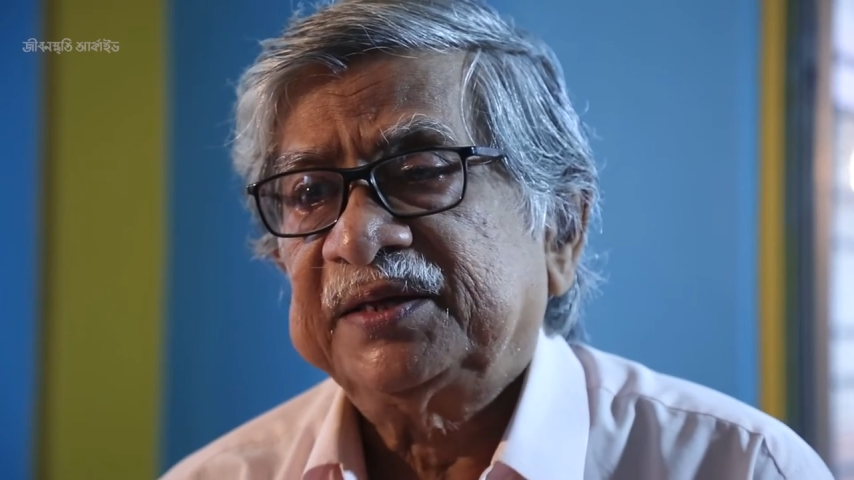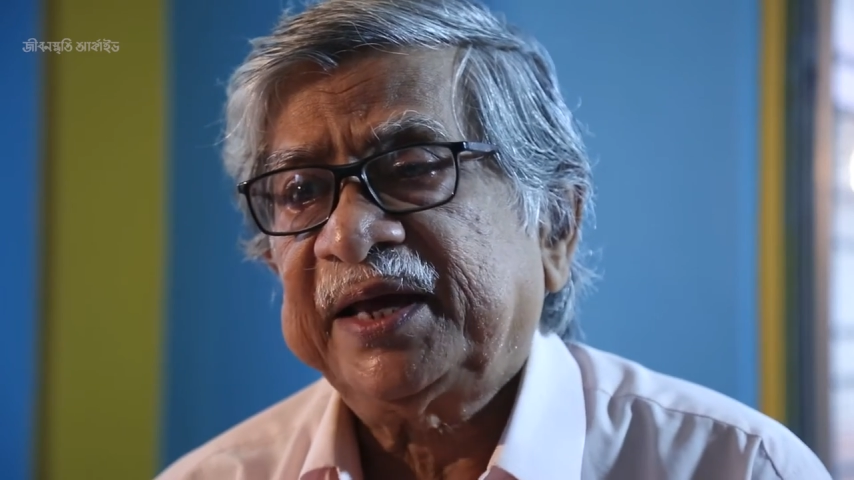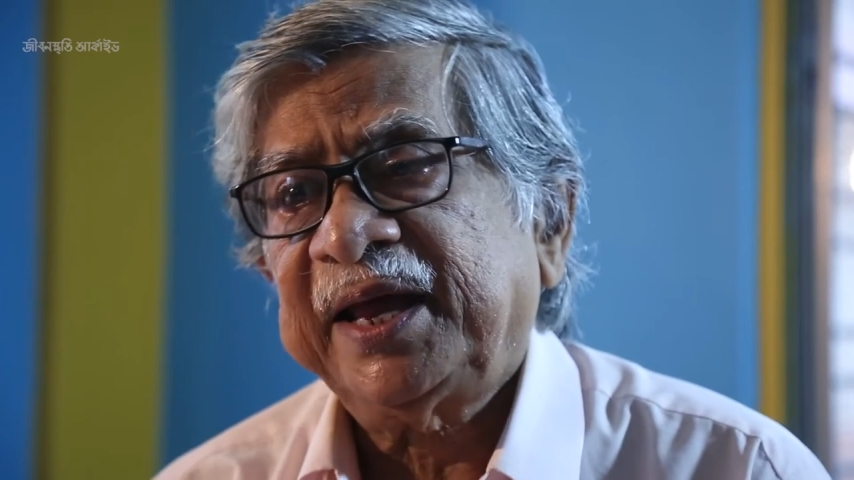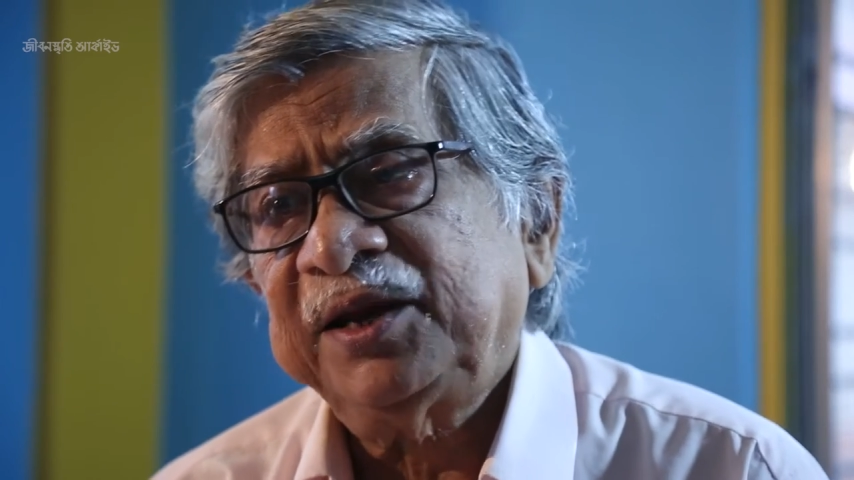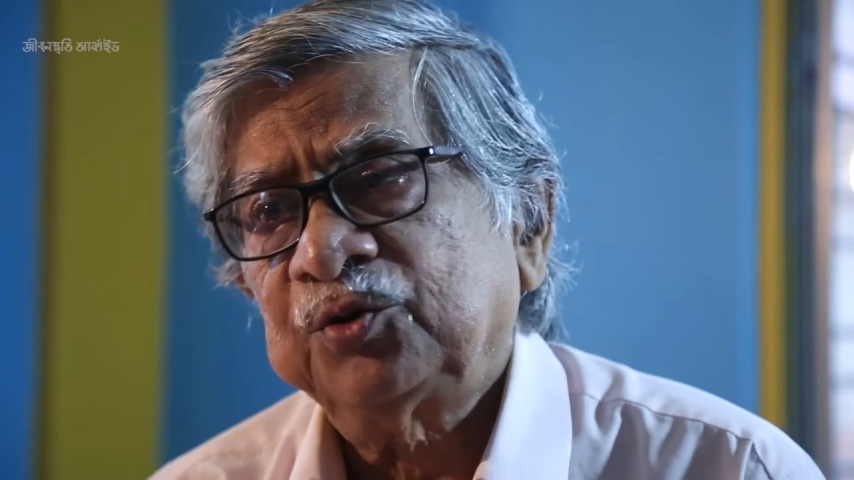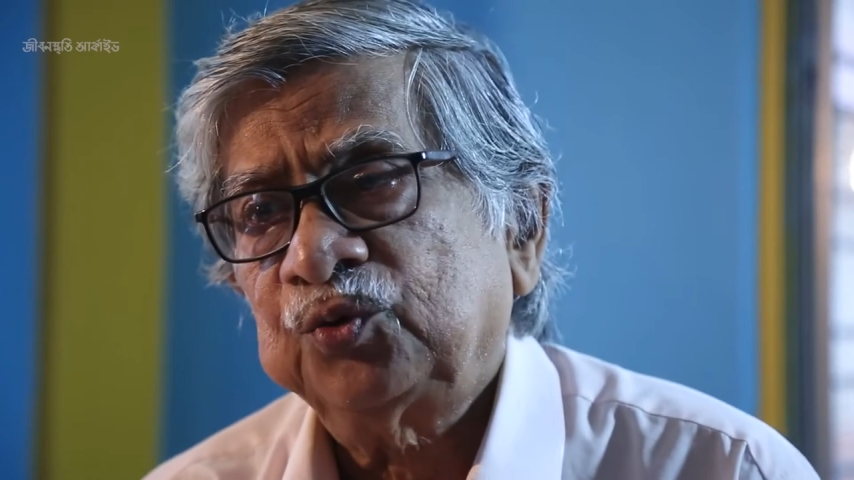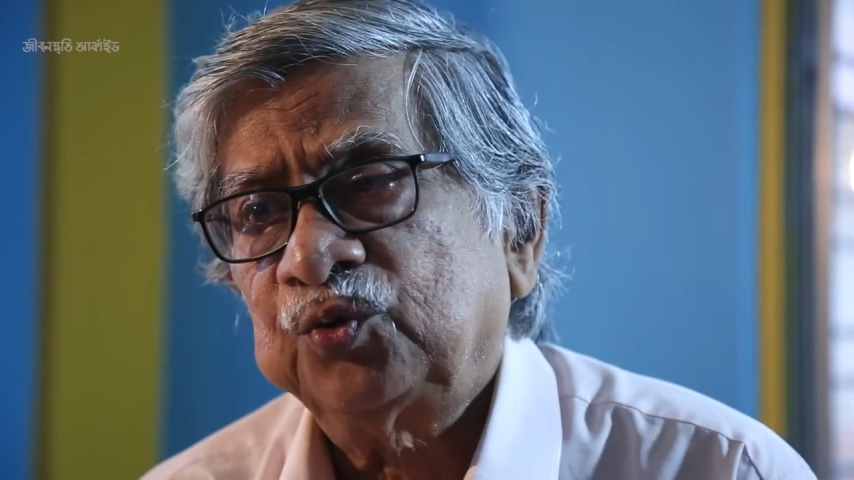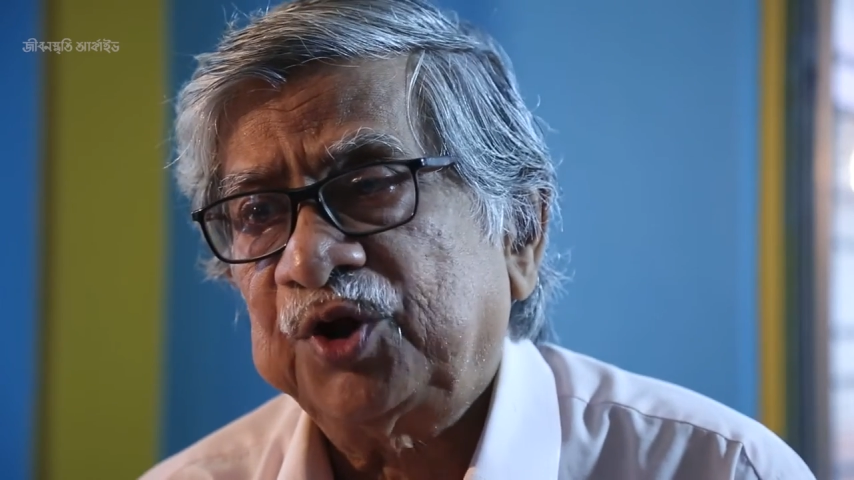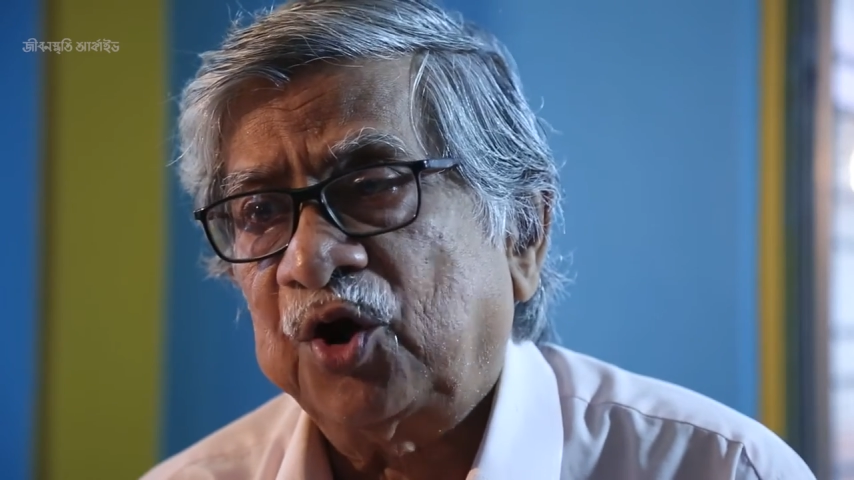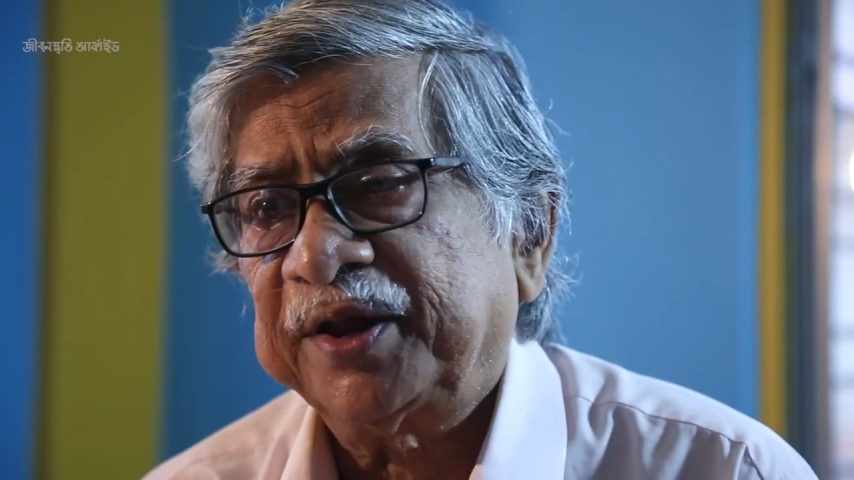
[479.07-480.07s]
সেখানেও
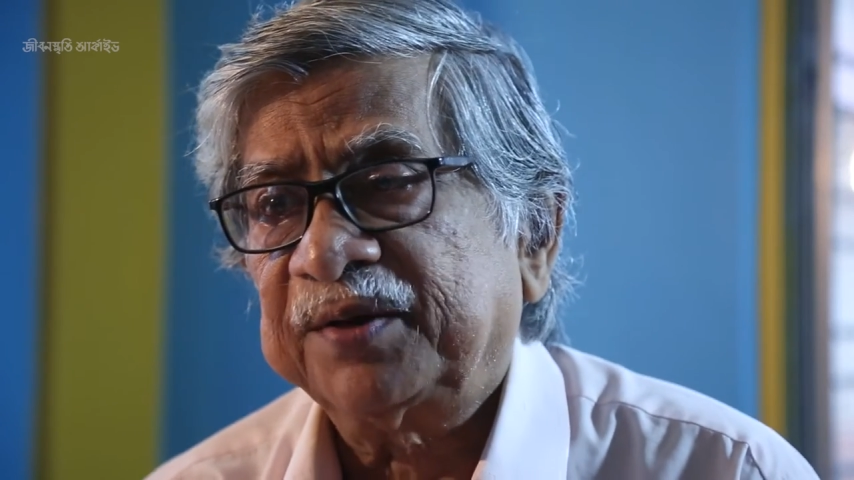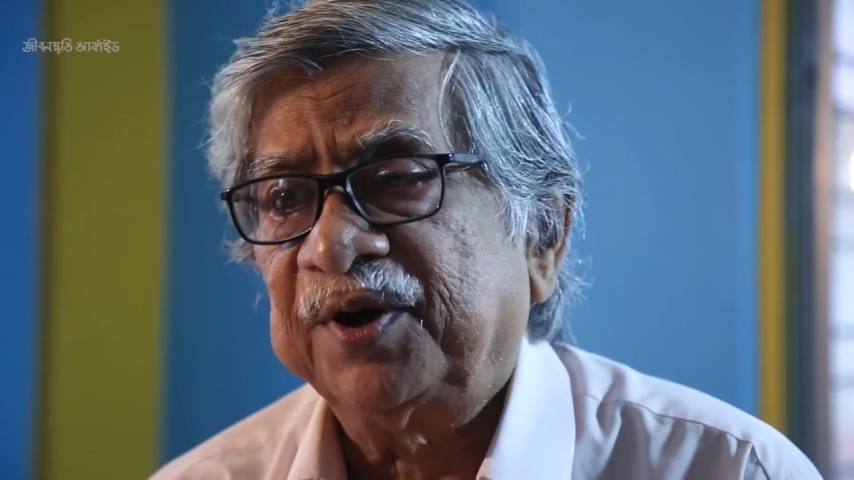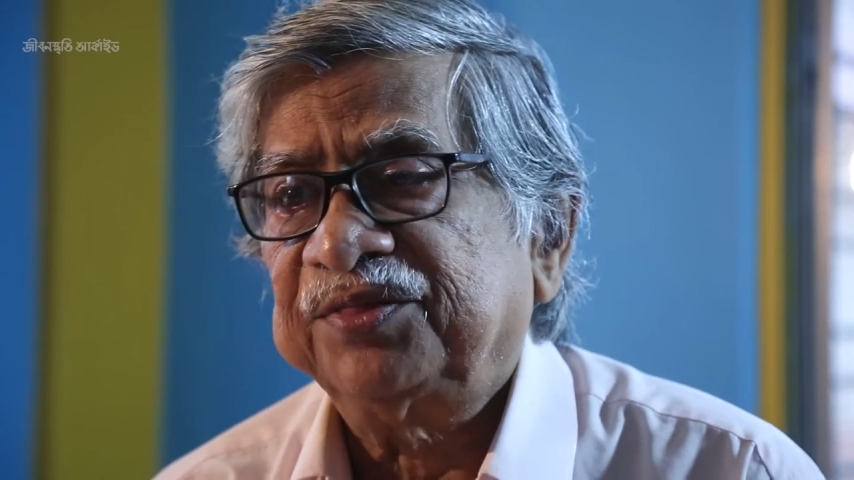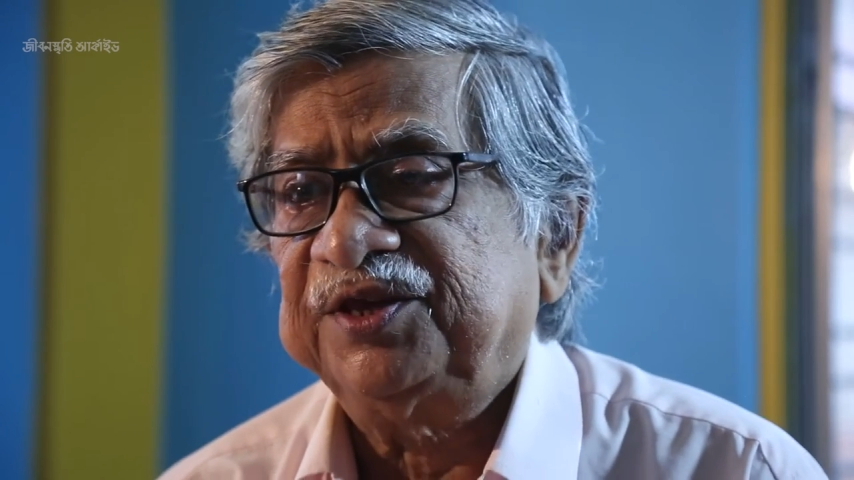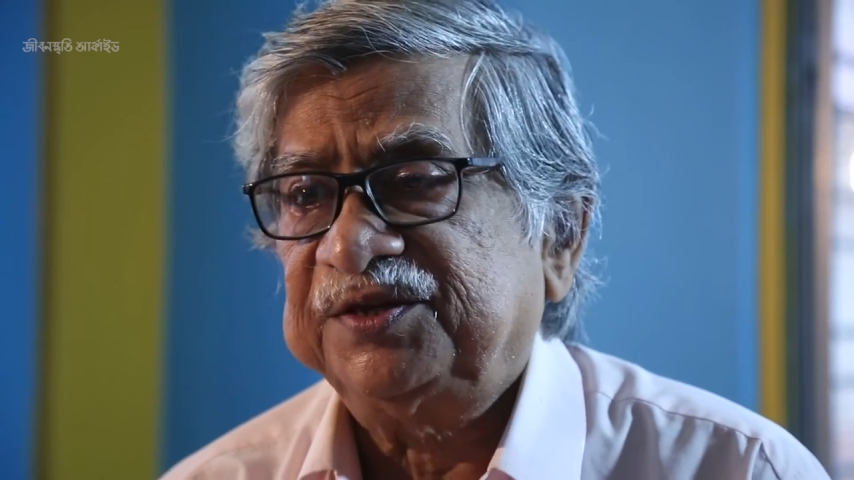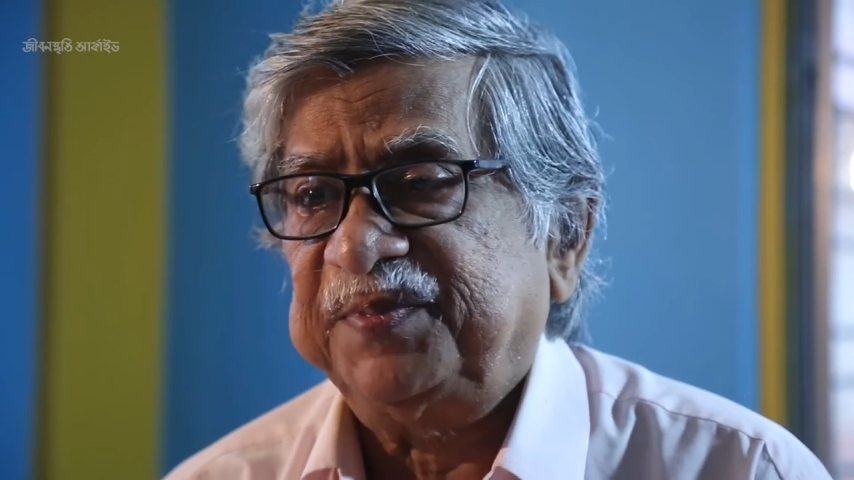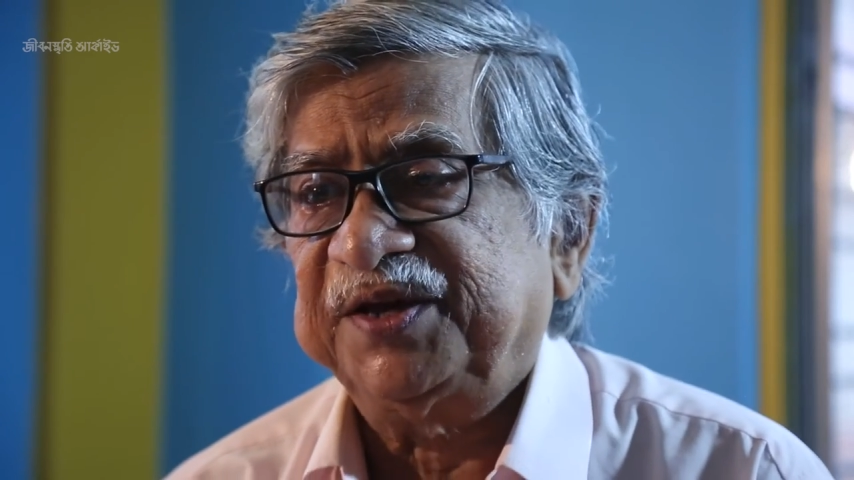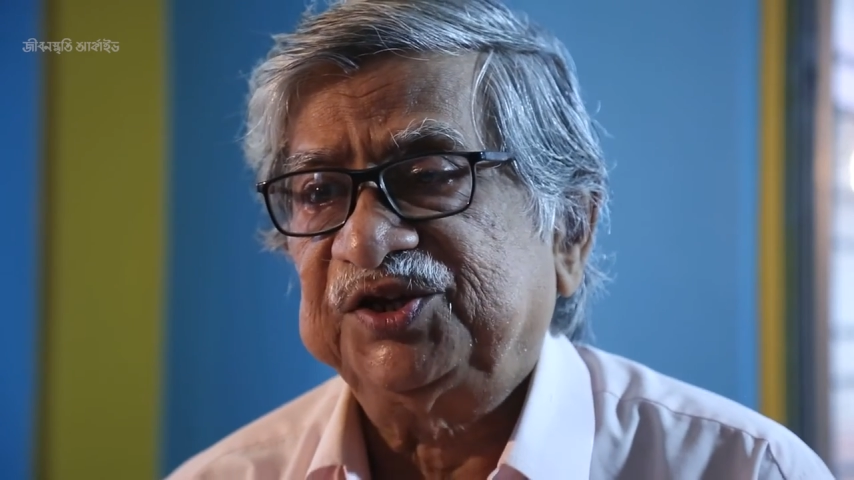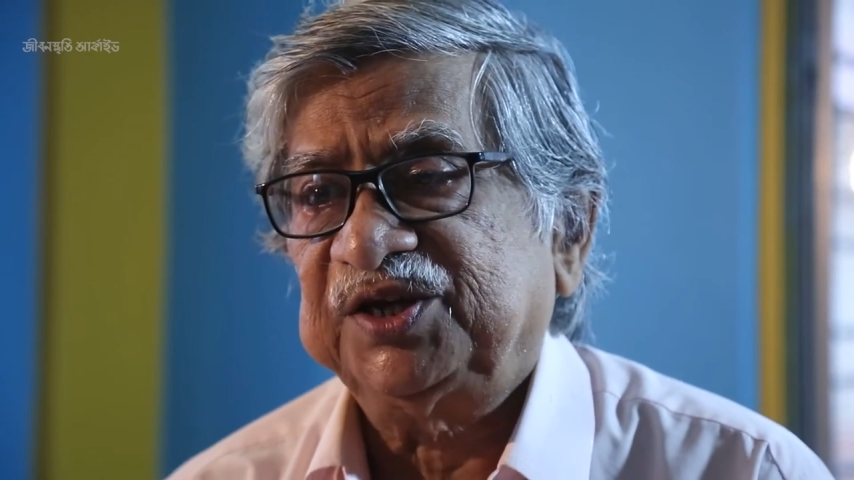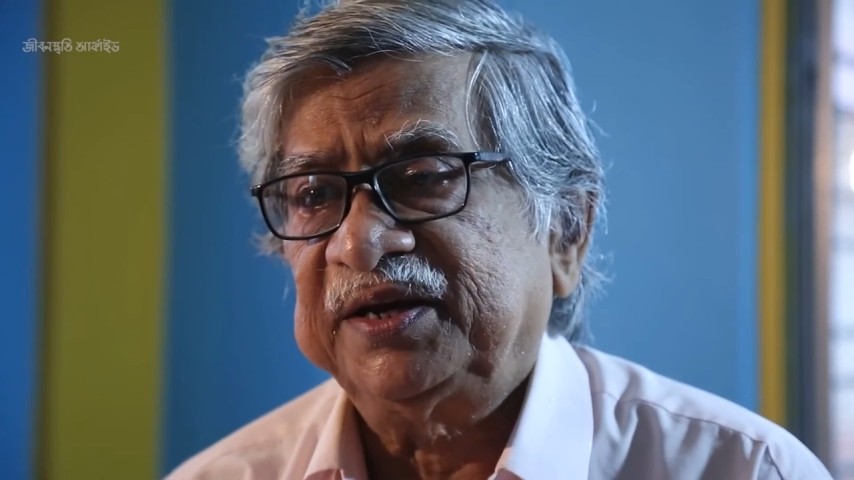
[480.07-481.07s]
উনি অনেক বান্দিস
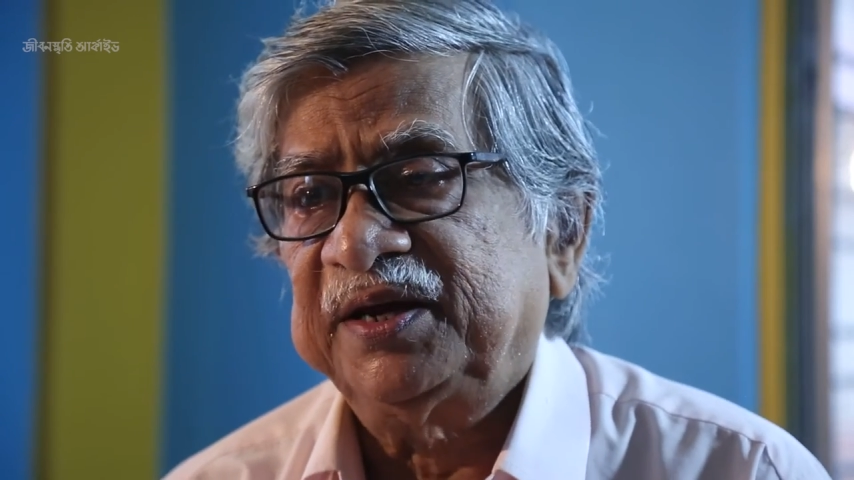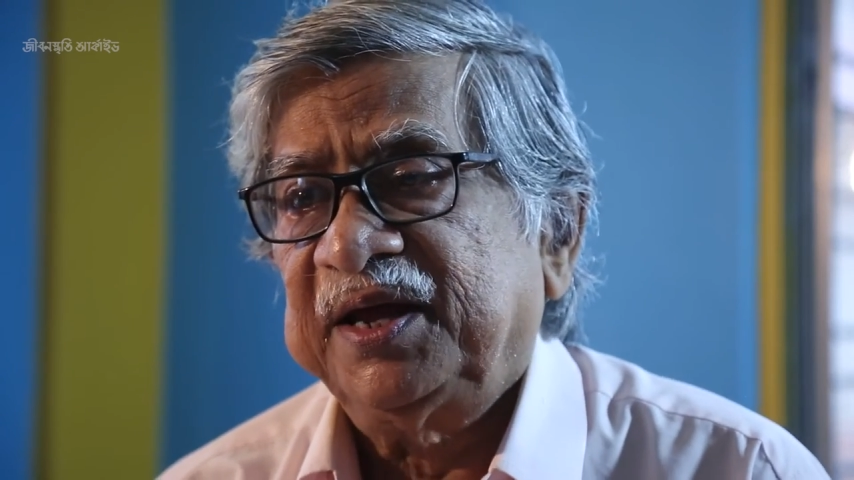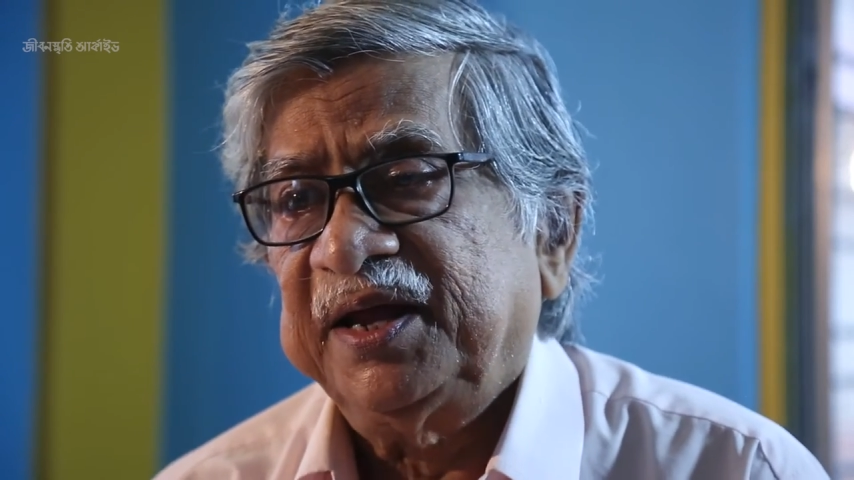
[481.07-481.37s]
পেয়েছিলেন